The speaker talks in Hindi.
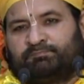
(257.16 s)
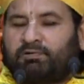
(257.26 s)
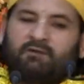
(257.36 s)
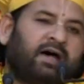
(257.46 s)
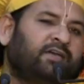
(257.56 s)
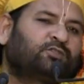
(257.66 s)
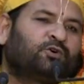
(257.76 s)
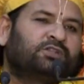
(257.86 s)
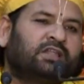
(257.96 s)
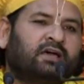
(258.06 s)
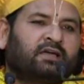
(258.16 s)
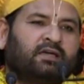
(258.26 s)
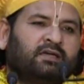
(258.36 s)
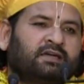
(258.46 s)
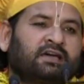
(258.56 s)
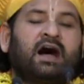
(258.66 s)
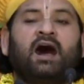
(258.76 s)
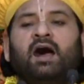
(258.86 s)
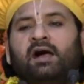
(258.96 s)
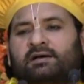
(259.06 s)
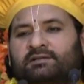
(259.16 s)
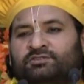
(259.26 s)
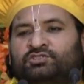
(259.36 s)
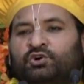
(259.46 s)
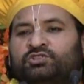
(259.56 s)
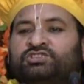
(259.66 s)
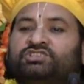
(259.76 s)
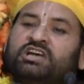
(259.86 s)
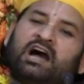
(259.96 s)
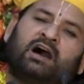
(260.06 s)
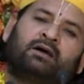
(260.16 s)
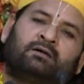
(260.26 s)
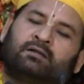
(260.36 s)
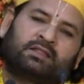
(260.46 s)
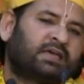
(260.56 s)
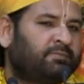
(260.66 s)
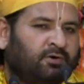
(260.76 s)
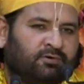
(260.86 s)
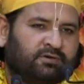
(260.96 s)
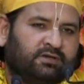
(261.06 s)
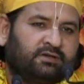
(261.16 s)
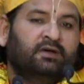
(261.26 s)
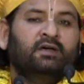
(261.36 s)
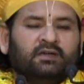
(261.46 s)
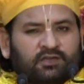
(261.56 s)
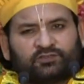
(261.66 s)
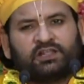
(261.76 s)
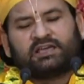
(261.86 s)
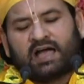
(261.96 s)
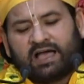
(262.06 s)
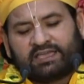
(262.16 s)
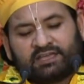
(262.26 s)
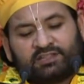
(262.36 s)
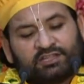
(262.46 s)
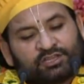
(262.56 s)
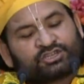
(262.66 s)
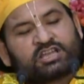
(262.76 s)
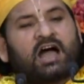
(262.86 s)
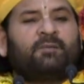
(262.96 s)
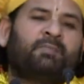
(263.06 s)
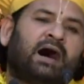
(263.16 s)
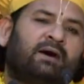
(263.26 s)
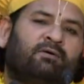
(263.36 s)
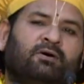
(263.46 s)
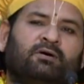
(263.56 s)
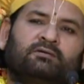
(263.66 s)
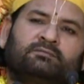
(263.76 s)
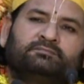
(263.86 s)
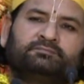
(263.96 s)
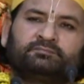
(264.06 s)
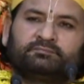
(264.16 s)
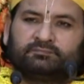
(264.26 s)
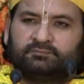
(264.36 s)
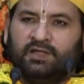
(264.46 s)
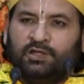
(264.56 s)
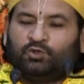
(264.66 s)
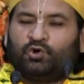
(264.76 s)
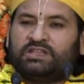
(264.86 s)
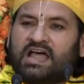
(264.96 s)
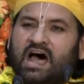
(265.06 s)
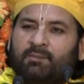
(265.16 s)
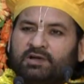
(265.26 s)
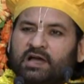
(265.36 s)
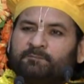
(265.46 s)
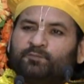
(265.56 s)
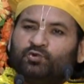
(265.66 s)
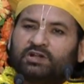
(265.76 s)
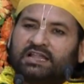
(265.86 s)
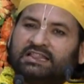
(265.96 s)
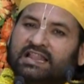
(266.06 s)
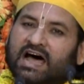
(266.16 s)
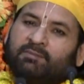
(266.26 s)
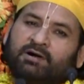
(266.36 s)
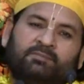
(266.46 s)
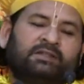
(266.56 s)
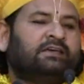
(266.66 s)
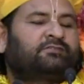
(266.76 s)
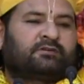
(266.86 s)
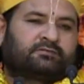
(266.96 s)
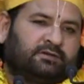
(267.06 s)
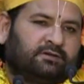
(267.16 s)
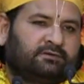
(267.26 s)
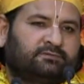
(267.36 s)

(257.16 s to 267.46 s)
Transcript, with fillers: प्रवाहित होने लगेगी कहा जो चाह हृदय में होगी इसलिए कहा कि यदि निष्काम भाव हो तो नाम का पूरा लाभ हम ले सकते हैं